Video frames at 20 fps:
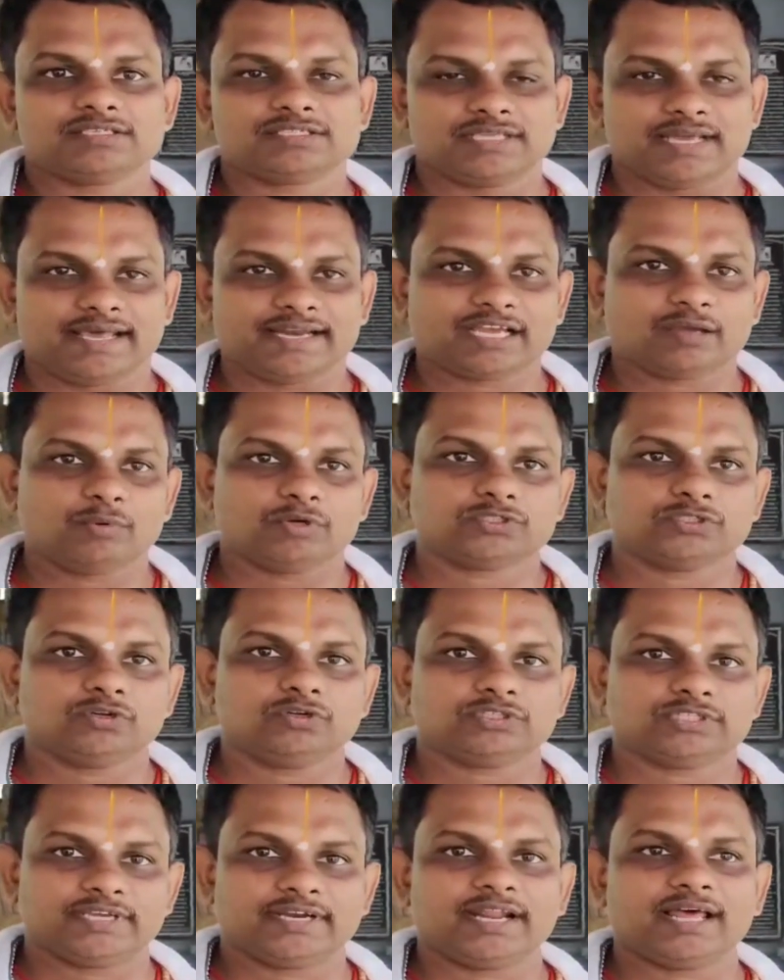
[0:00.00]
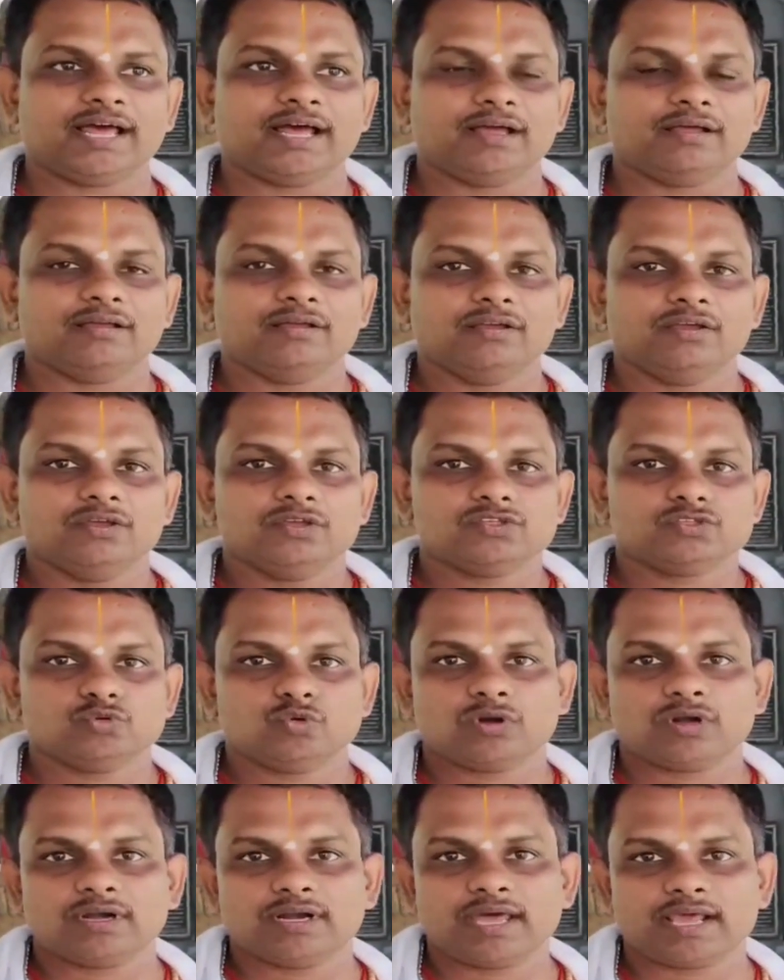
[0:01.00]
స్థానిక భక్తులు తేడా
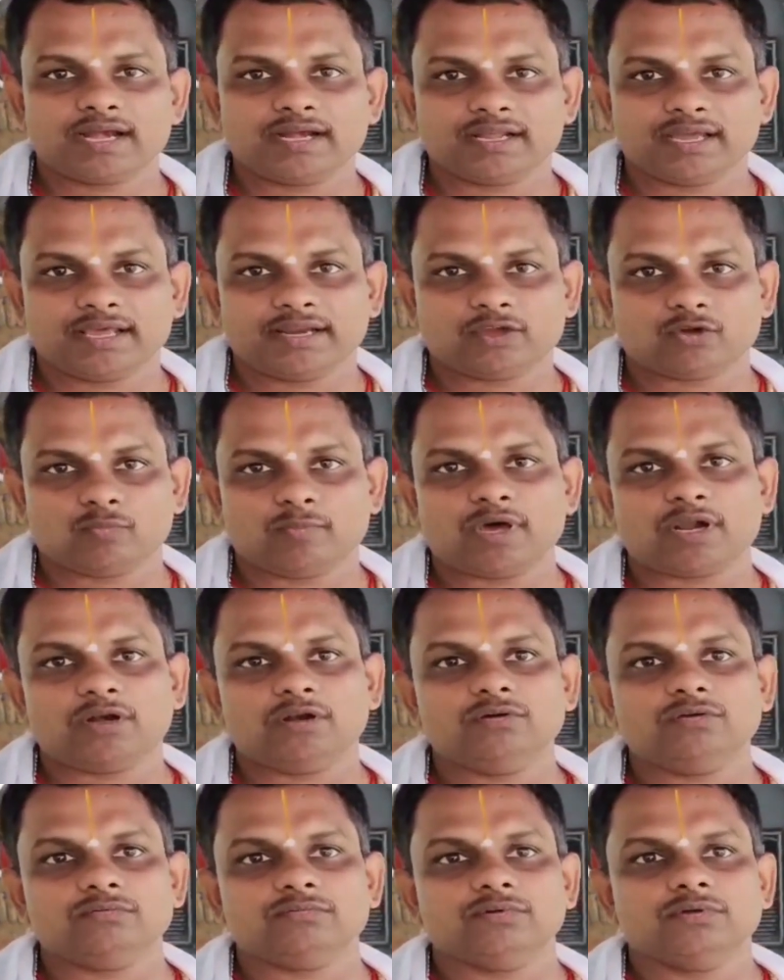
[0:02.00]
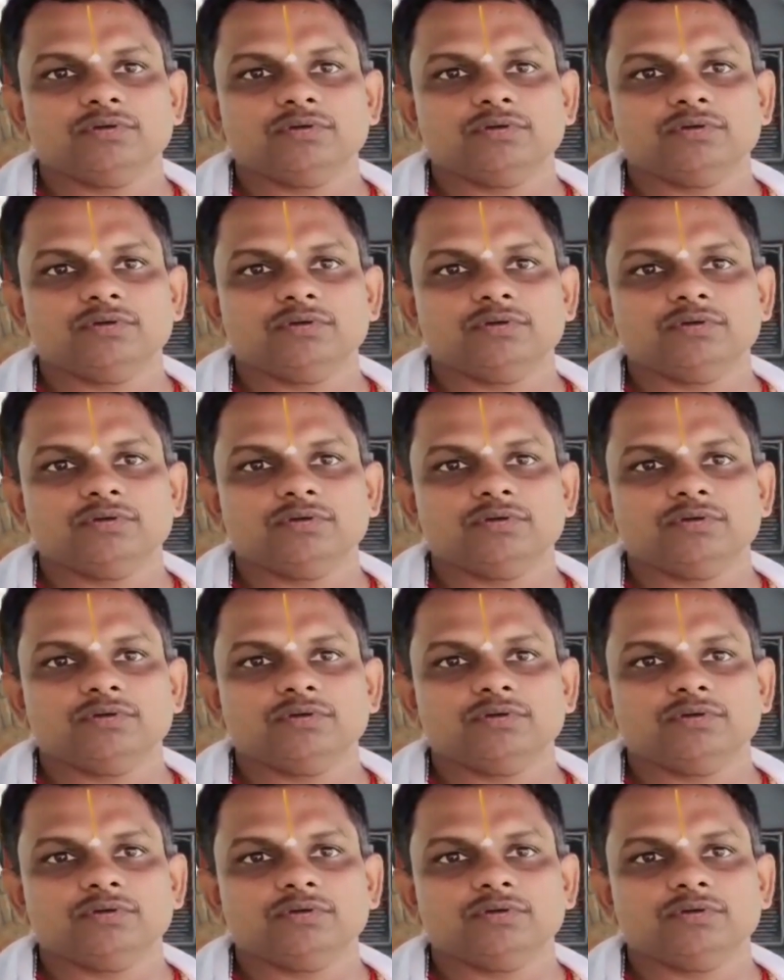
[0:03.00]
సూర్యనారాయణ గారి కుమారులు